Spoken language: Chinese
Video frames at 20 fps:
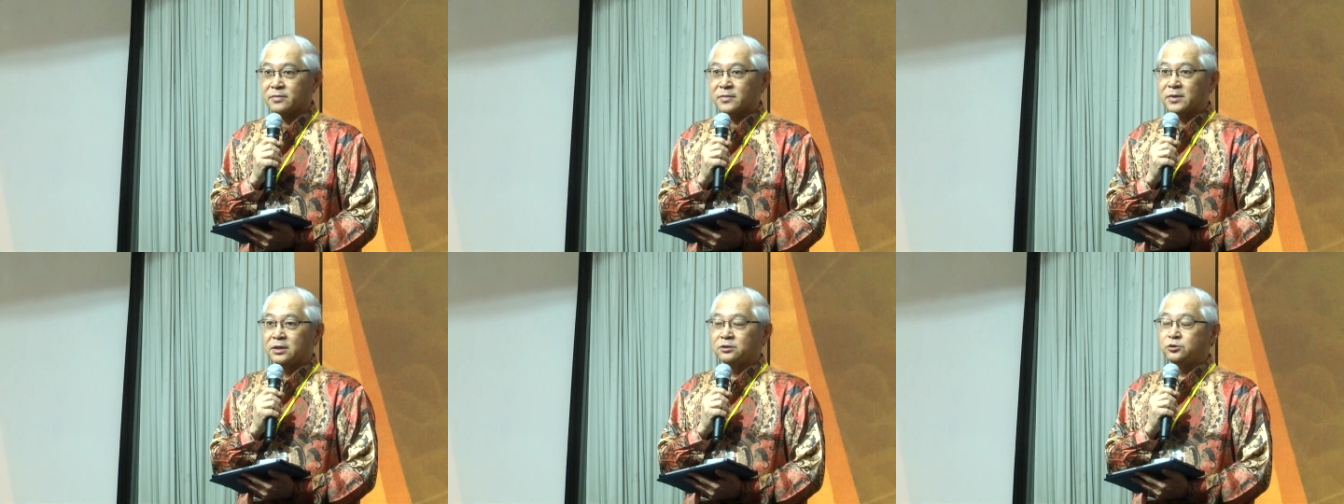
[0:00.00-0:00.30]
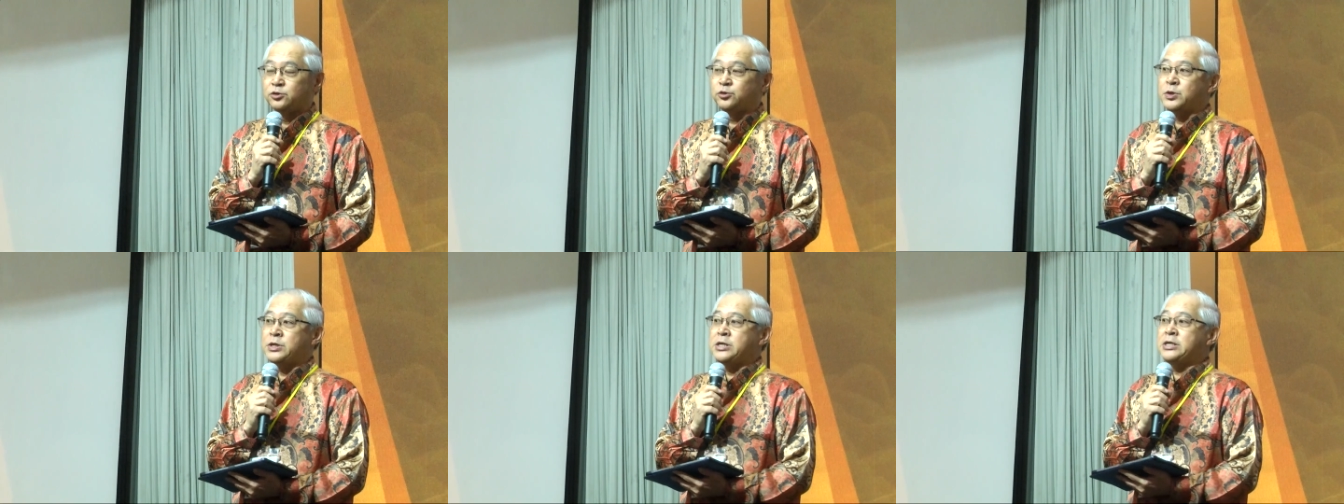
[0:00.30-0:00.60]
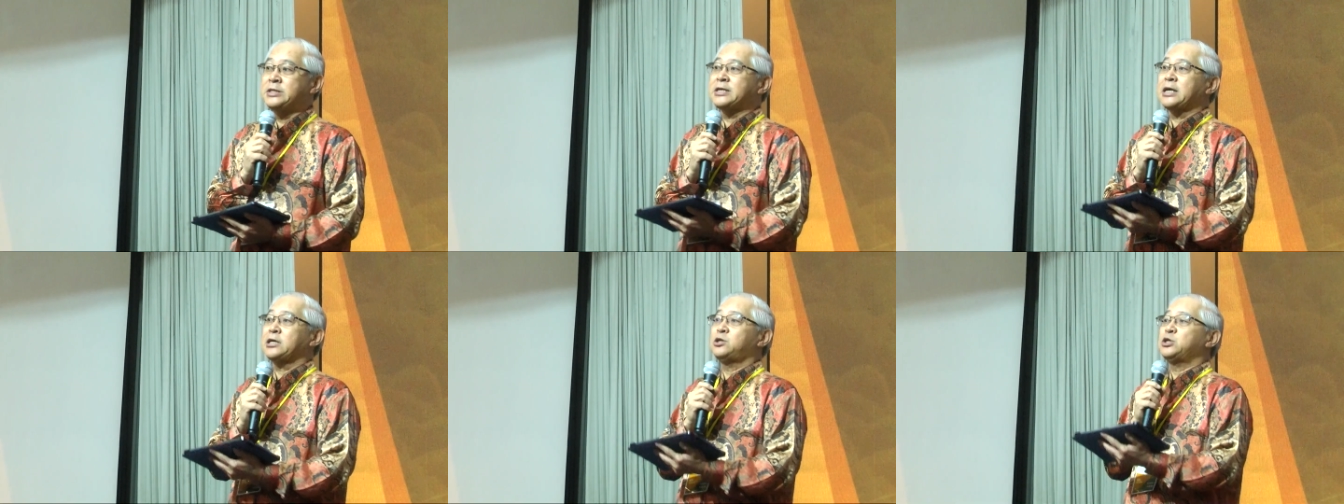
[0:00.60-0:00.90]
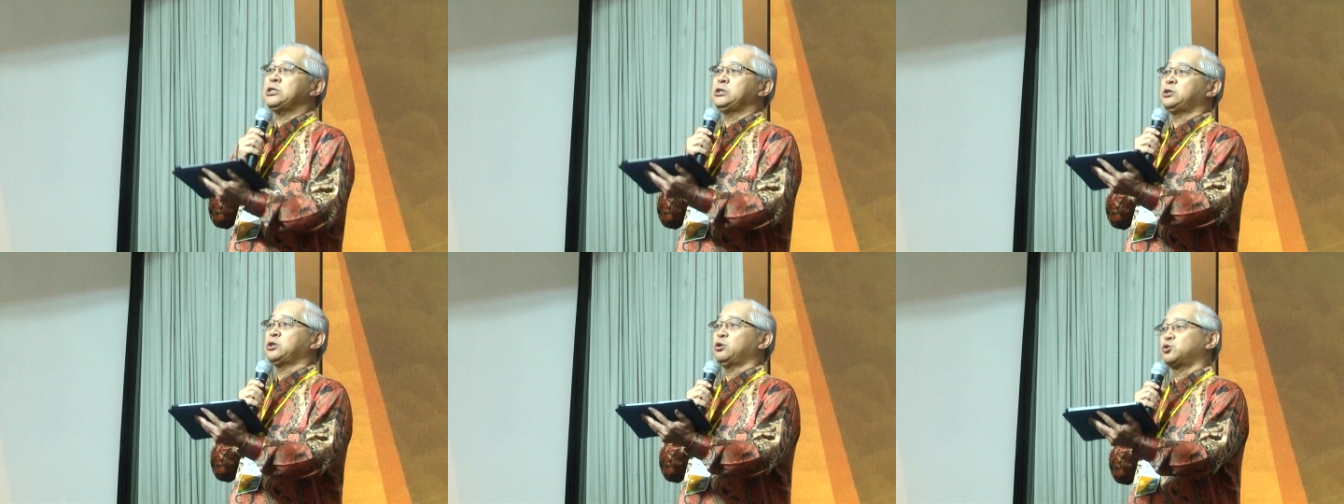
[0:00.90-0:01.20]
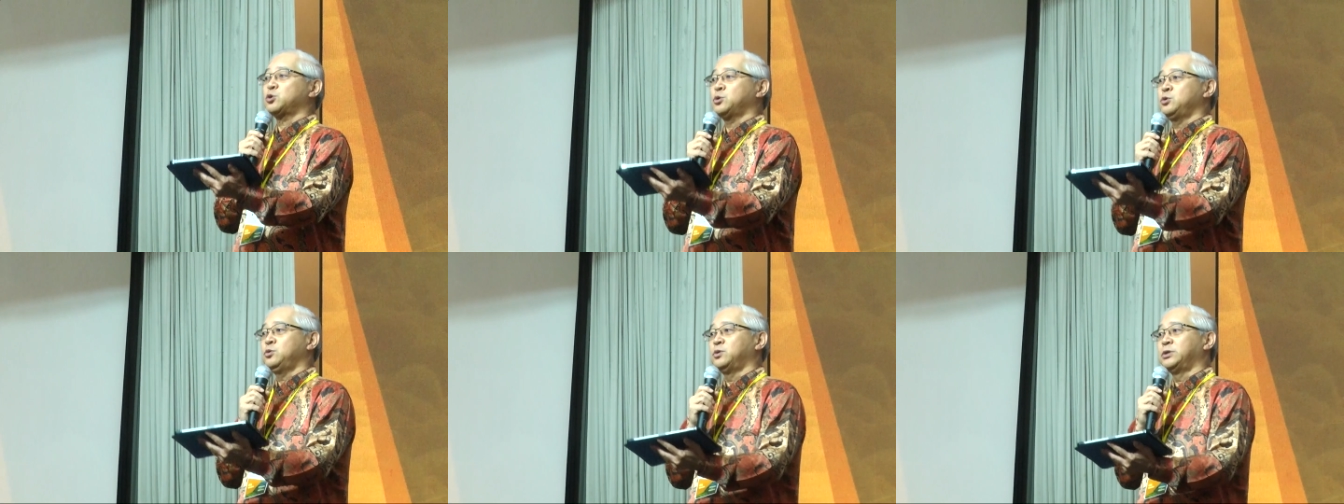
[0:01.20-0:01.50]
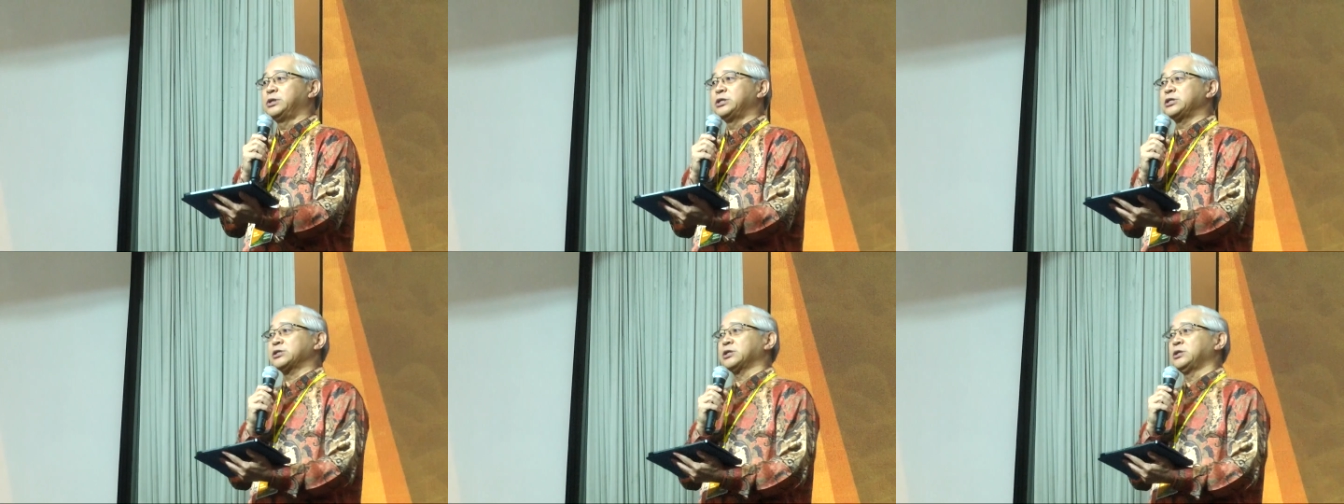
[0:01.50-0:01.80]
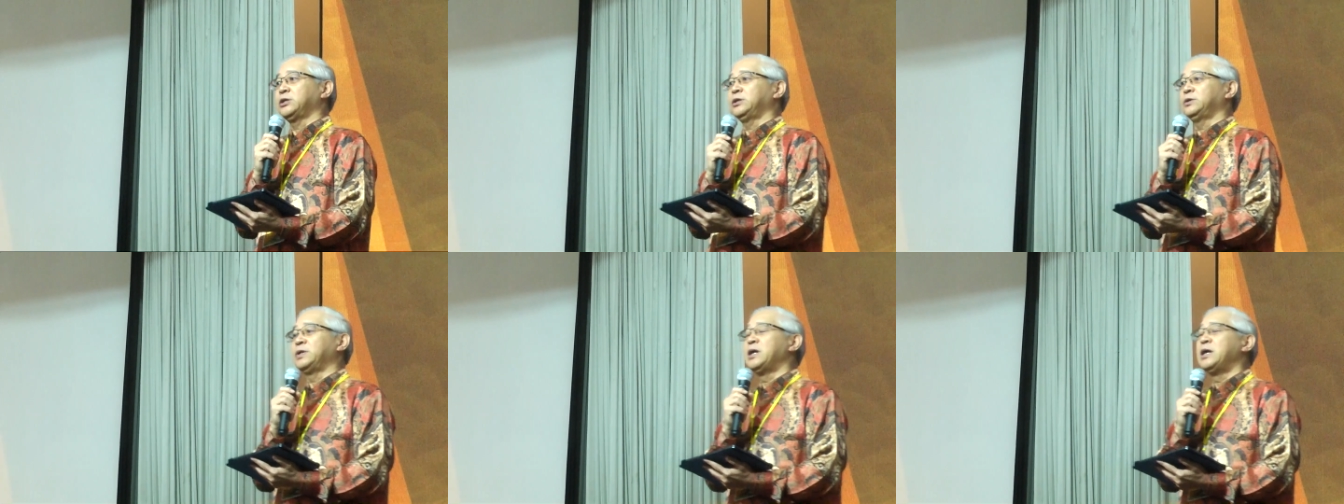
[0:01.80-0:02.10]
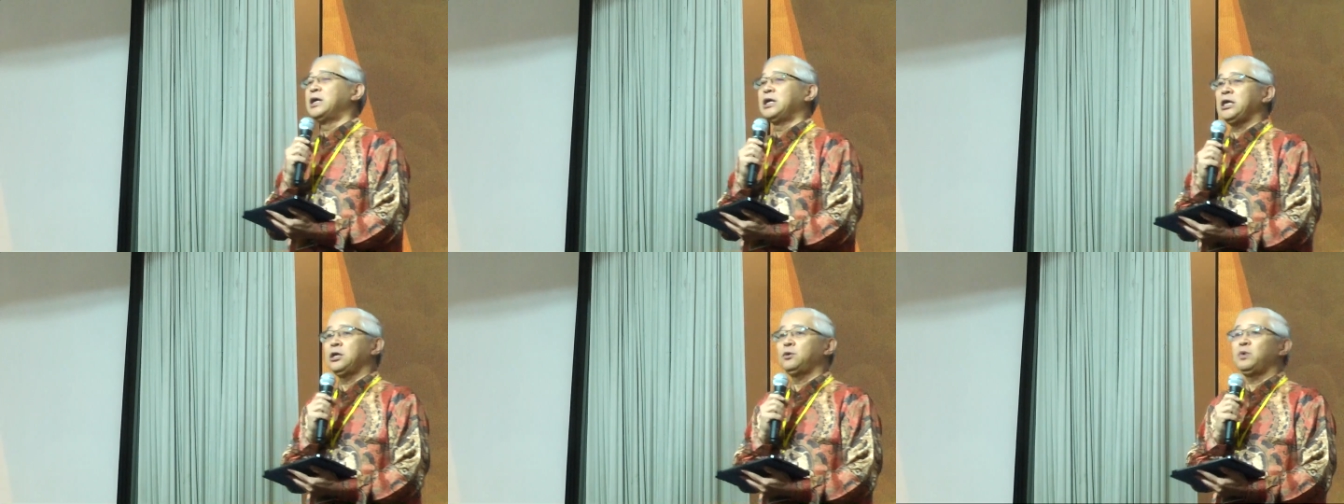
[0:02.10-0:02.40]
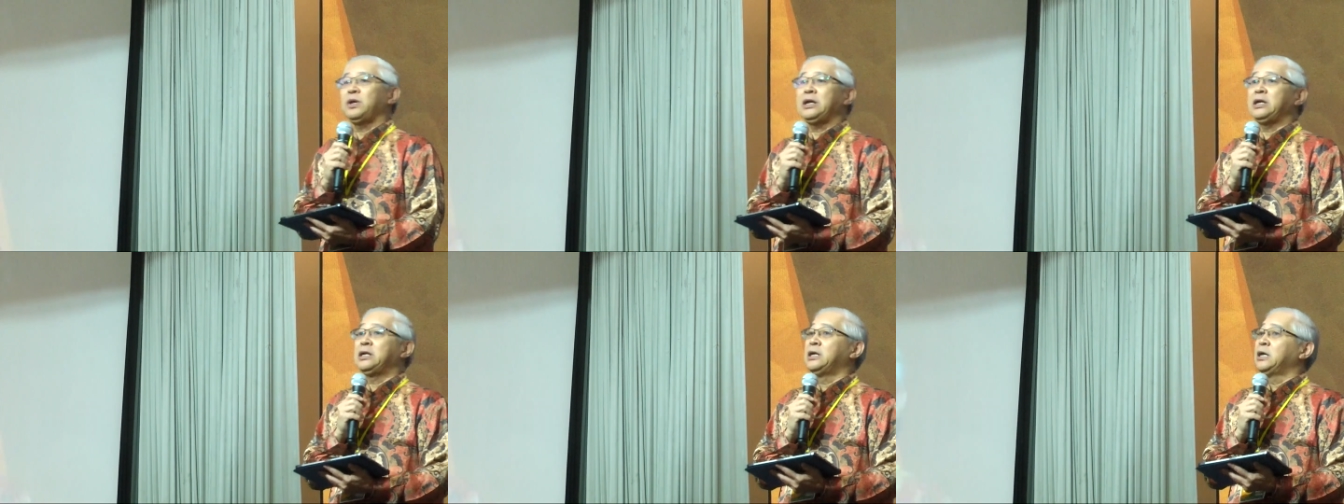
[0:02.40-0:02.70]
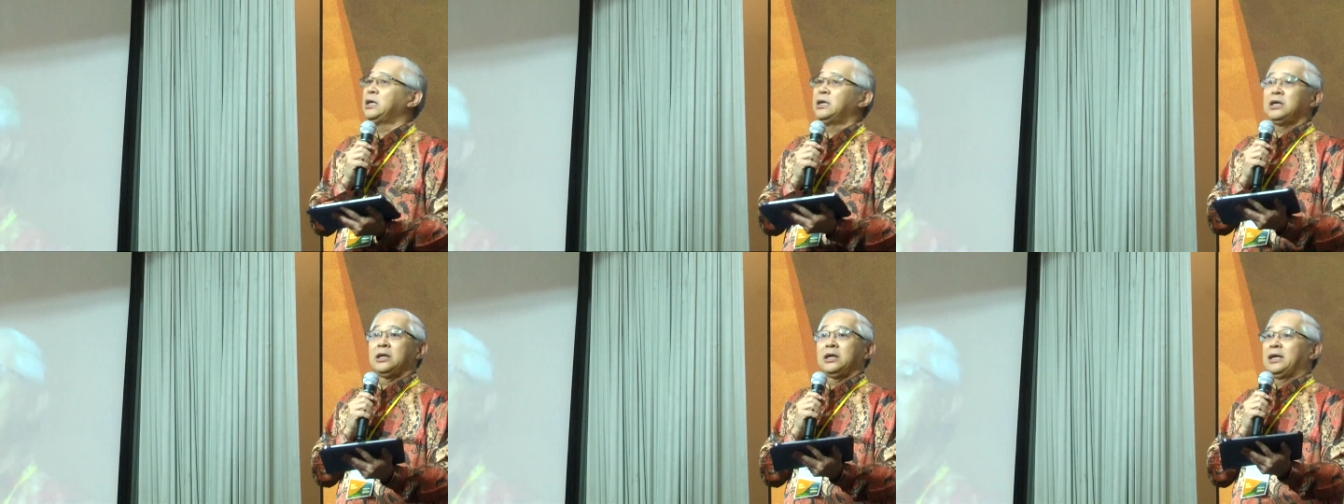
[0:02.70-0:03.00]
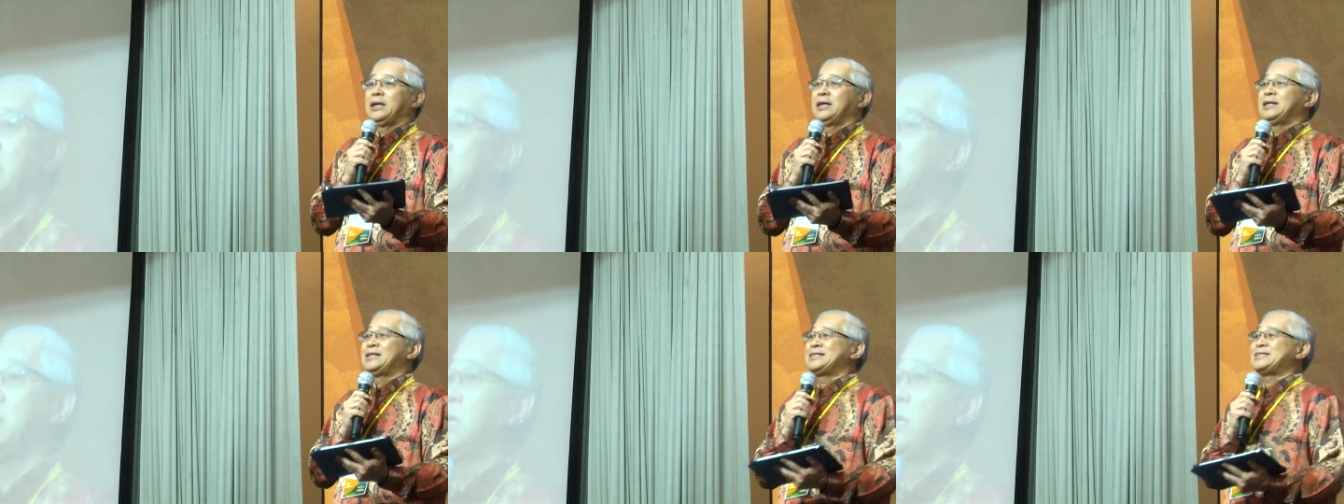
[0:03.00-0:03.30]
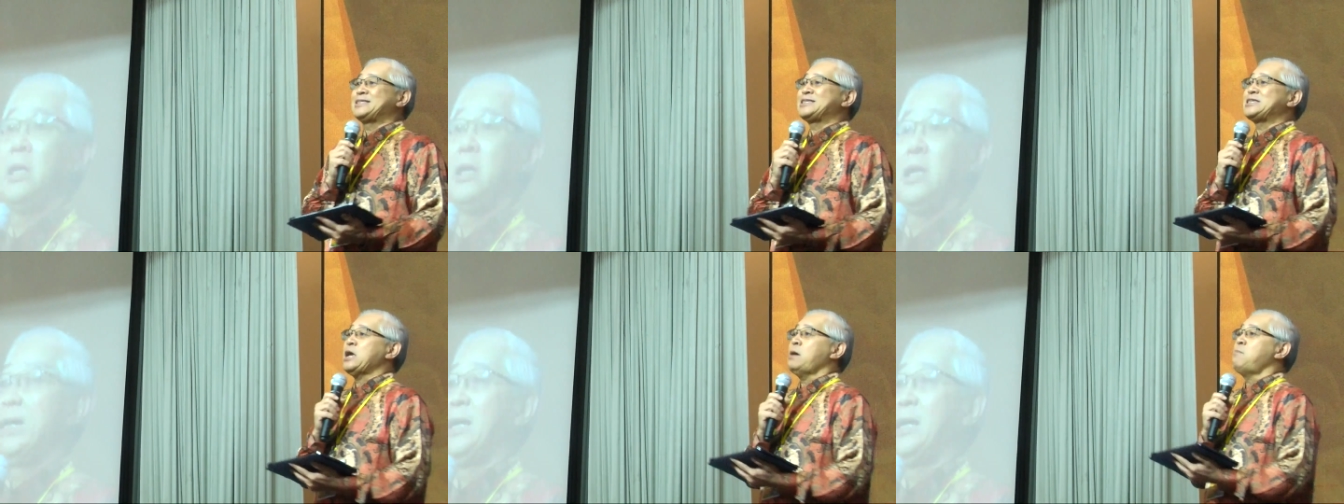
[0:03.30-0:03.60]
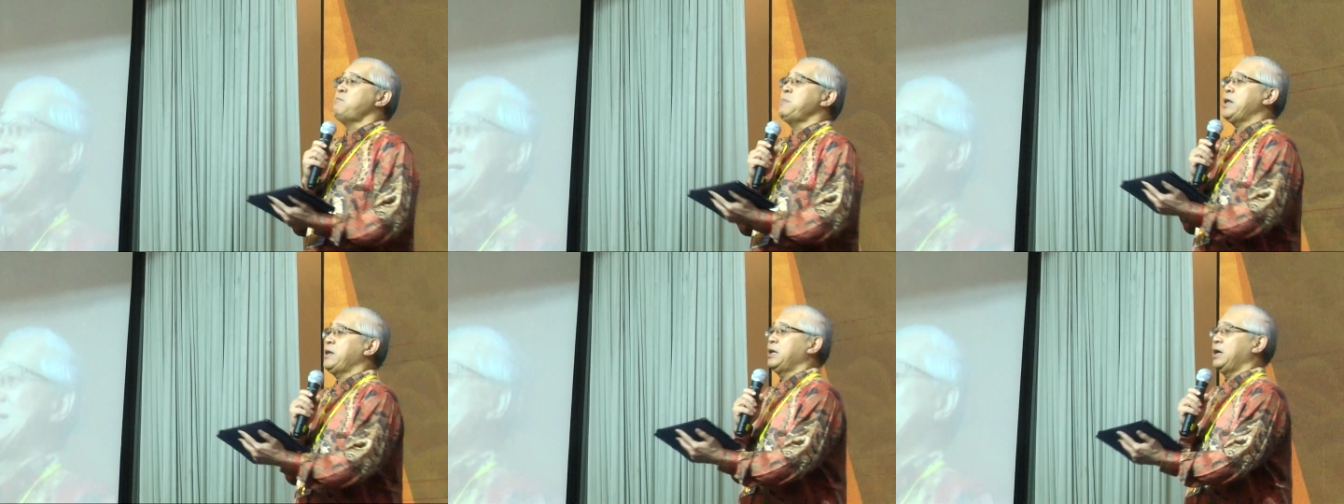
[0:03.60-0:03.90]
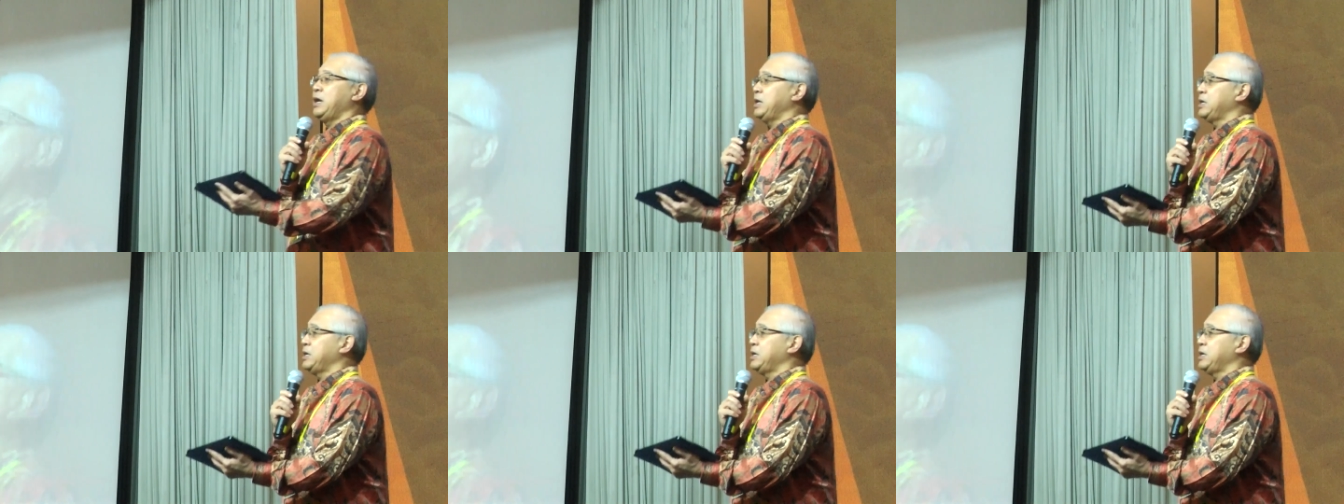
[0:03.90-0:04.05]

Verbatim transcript: 福音在进入中国的时候，因为前面的